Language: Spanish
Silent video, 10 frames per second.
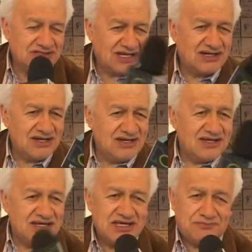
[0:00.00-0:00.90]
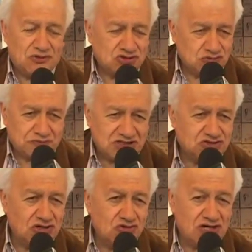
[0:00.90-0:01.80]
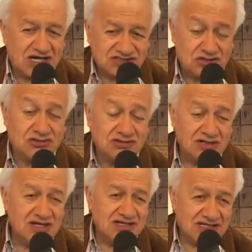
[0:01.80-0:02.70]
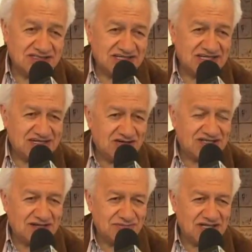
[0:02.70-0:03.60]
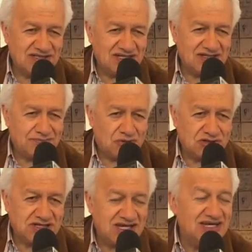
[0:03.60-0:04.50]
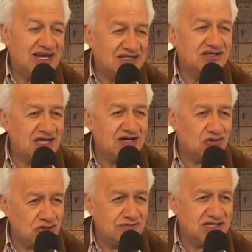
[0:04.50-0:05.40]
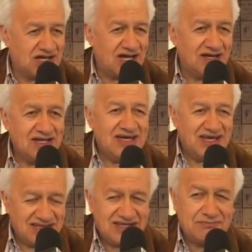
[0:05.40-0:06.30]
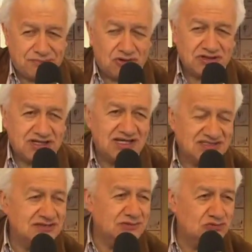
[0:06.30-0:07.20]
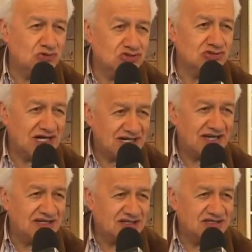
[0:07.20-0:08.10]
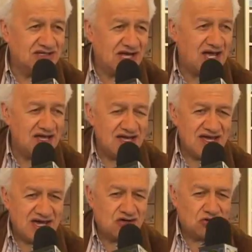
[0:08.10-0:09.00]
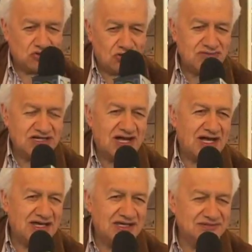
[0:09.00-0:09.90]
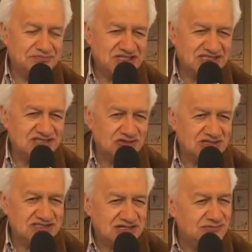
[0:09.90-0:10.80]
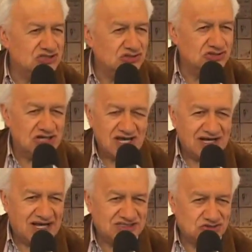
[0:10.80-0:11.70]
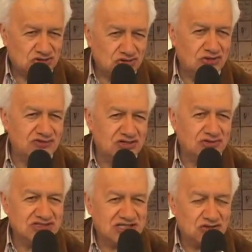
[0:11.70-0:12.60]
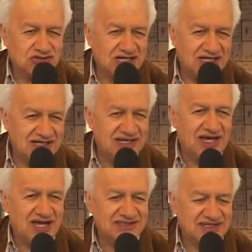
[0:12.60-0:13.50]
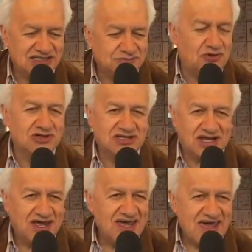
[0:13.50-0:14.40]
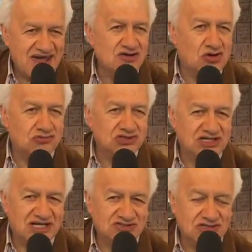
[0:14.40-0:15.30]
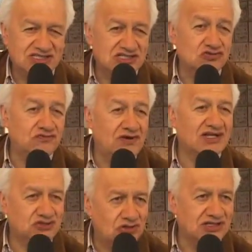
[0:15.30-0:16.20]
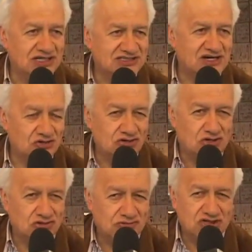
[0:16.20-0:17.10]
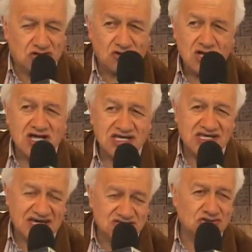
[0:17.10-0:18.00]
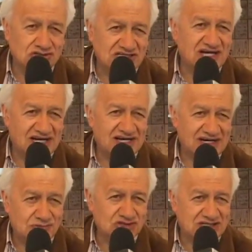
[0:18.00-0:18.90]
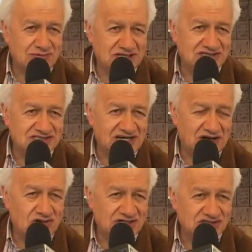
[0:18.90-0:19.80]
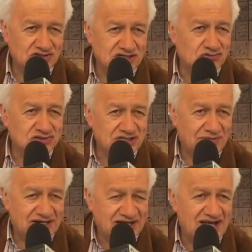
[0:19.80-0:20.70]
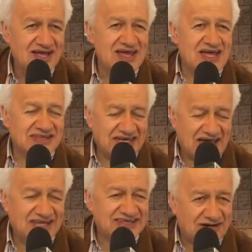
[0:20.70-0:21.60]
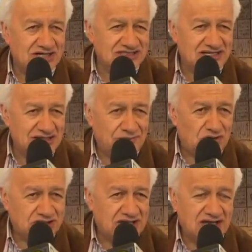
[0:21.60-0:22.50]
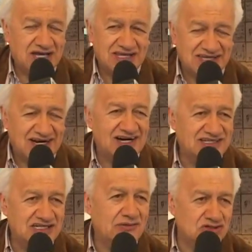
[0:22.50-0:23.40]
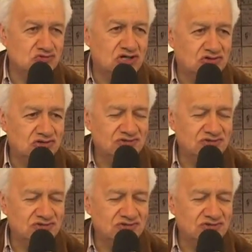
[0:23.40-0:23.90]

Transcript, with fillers: Educación. Y por supuesto educación que se deriva también del deporte y la actividad económica. El deporte en sí mismo es una gran actividad económica, en prestación de servicios gastronómicos, en hotelería, en transporte, en comunicaciones, es un factor de desarrollo económico y de eso nos encargaremos también desde la gobernación de Cundinamarca de a través del deporte generar dinamismo económico.